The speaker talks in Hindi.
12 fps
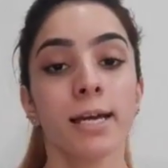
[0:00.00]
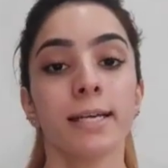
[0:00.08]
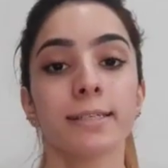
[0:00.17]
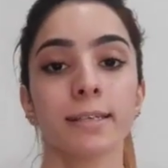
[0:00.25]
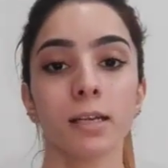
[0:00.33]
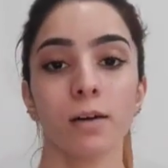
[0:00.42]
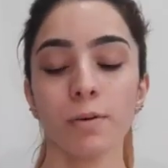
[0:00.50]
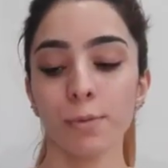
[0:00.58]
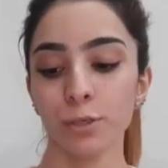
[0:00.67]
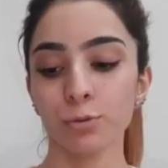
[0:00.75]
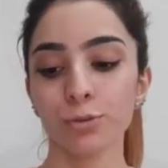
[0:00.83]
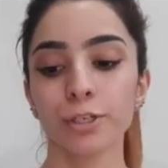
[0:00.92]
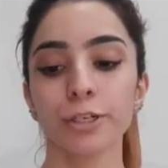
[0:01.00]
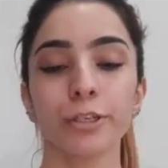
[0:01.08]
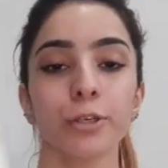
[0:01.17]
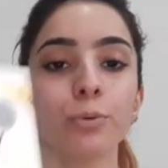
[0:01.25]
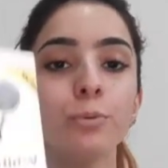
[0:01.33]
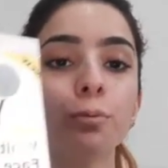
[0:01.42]
इसके अलावा मैं यूज़
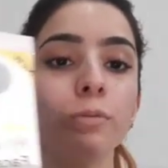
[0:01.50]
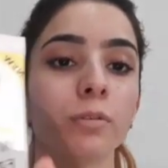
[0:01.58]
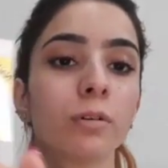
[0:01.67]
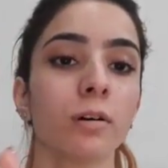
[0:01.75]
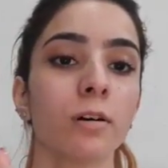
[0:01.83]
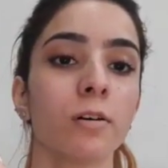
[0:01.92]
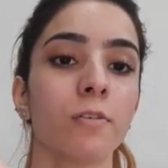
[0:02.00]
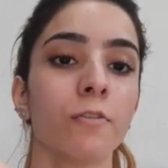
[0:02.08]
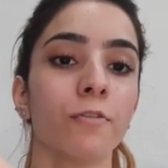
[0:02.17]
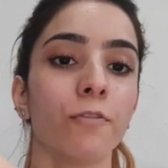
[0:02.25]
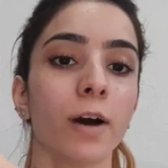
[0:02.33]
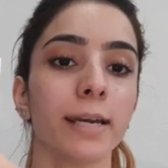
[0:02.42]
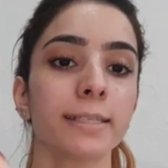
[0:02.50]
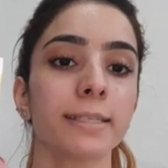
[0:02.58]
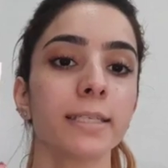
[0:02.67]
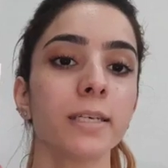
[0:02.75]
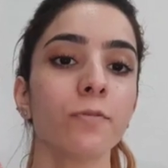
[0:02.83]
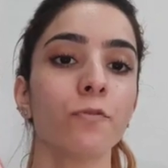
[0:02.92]
करती हूँ
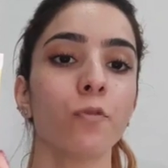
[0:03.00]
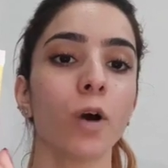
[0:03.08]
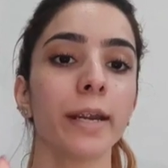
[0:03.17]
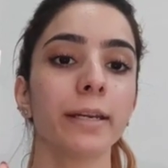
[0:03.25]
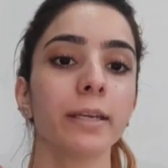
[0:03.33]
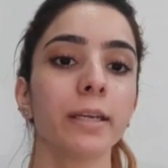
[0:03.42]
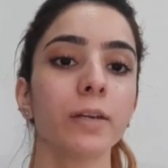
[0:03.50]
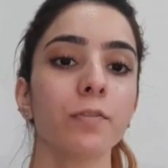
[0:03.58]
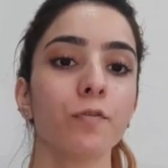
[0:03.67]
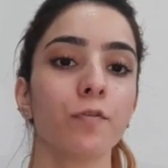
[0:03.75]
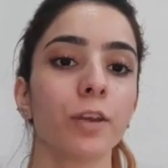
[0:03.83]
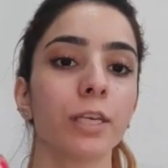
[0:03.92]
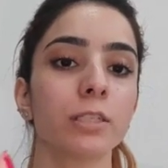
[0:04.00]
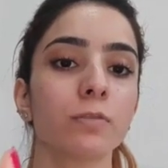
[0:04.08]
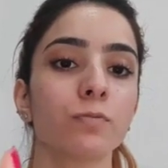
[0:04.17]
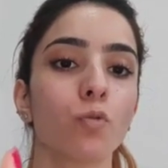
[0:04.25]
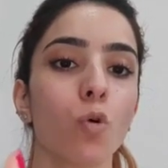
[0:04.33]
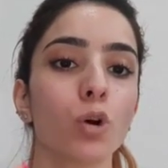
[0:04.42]
वाइसी वाइटनिंग फेस
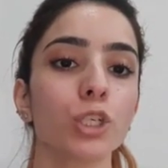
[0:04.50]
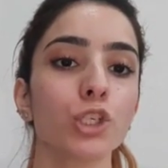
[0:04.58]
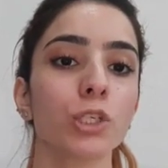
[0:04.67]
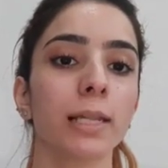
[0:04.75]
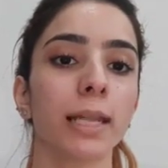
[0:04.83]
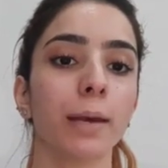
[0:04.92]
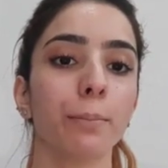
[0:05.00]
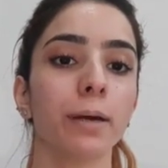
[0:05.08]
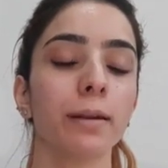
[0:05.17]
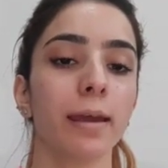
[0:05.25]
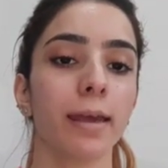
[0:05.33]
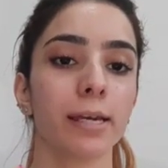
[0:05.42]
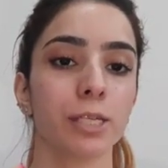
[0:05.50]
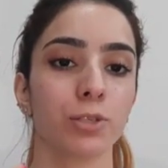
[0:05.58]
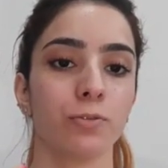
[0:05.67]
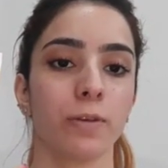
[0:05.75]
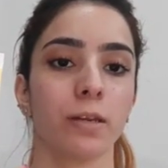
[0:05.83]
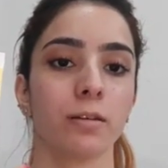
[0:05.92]
वॉश लेमन
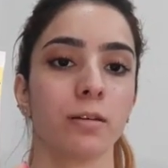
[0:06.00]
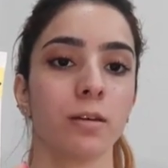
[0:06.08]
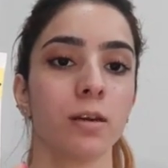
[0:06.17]
एक्सट्रैक्ट